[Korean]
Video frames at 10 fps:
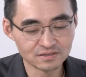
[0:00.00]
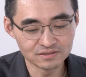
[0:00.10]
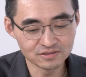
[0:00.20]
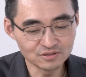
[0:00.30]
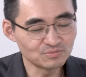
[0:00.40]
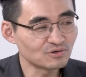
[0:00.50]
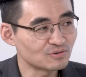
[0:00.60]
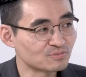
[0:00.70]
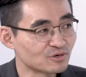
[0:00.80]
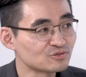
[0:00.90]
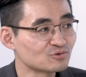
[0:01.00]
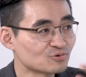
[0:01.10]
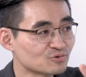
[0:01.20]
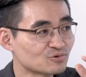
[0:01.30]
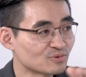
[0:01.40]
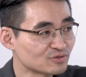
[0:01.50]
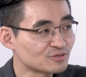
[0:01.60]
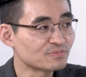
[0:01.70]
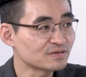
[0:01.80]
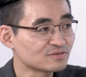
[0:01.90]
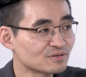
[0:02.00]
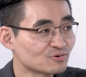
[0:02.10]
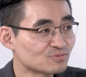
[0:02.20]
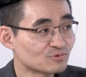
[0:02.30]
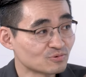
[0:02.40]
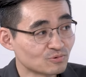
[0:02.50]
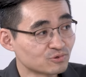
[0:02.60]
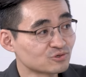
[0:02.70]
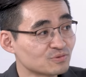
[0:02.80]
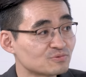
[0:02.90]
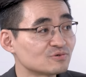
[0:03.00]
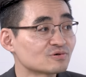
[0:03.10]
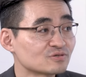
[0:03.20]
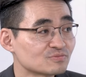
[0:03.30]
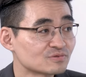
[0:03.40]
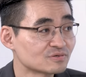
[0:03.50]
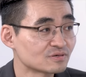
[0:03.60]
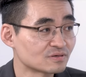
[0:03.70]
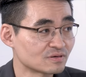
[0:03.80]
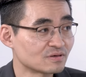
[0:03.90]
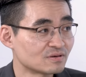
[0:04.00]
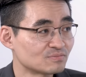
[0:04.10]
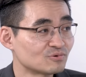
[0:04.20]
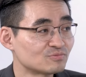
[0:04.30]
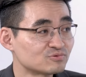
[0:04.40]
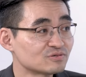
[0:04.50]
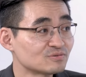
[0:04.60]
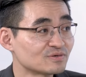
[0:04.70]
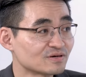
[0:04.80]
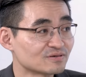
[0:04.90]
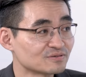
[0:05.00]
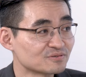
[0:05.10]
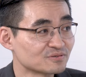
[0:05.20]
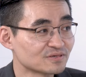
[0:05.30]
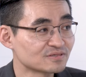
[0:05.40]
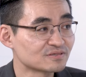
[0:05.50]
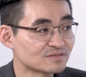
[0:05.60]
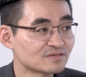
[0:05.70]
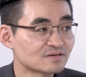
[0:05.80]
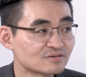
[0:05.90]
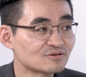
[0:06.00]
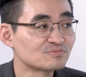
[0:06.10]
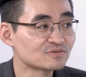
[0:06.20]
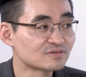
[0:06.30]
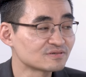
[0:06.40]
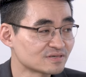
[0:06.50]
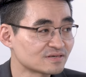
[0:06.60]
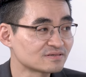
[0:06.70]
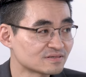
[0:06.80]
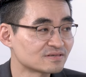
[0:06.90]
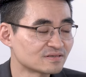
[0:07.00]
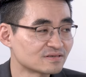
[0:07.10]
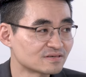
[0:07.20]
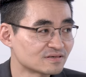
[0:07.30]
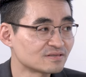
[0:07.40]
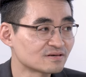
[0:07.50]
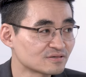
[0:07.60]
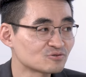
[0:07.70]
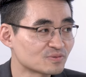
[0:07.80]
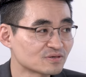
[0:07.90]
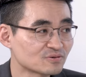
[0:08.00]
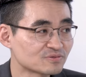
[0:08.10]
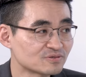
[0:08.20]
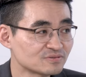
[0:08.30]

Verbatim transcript: 지금 뭐 며칠 오르고 며칠 빠진다고 고점에 물려 계신 분들이 뭐 무슨 의미가 있겠어요, 사실. 그러니까 그런 분들은 그냥 인내를 하는 수밖에 없죠.